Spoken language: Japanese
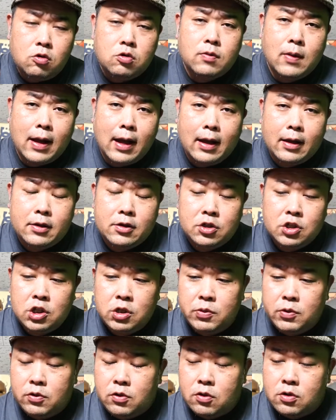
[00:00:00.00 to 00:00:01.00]
クは
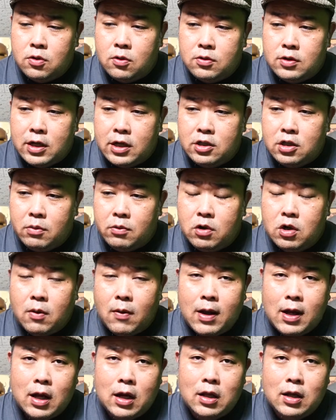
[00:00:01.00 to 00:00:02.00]
自分の存在ってものが
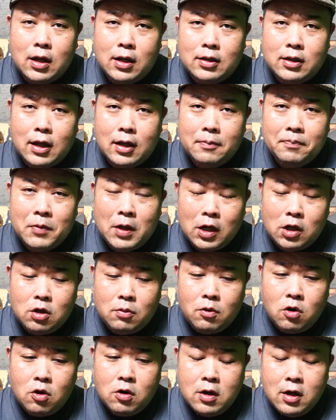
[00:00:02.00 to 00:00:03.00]
分からなかった。だけど
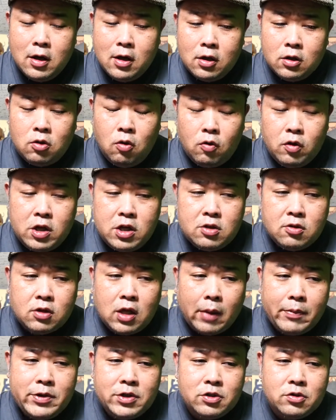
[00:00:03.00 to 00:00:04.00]
もトニーと
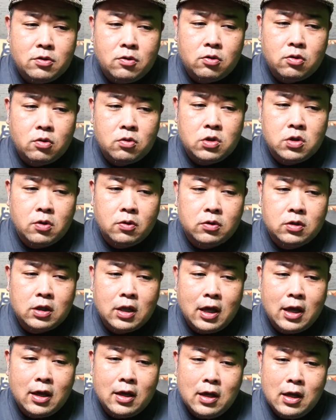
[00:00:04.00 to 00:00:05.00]
旅することによっ
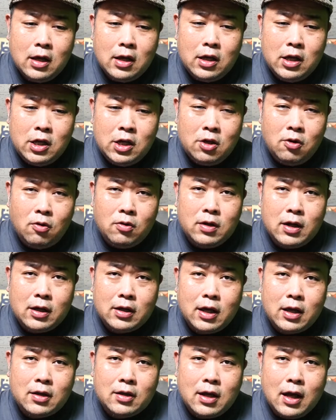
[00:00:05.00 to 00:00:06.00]
ていろんな
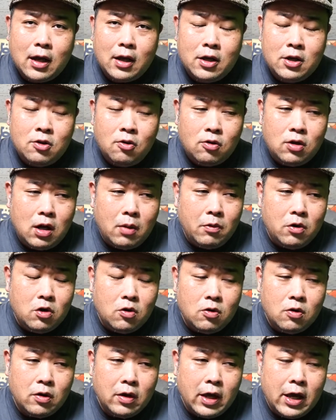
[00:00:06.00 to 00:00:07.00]
結果、いろんなもの
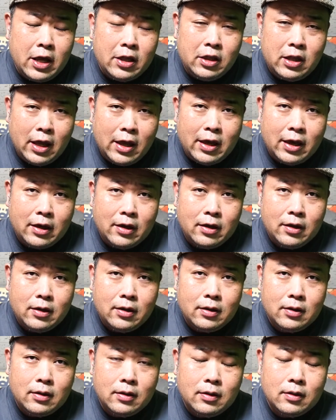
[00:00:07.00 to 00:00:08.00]
を得て、
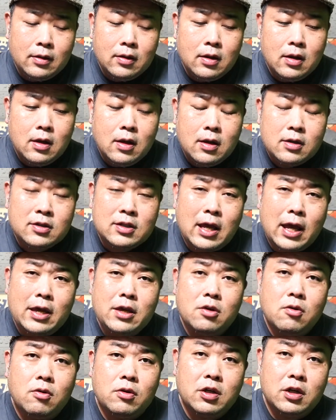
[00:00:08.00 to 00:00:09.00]

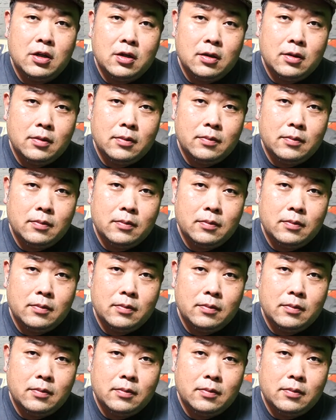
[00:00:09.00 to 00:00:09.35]
最後に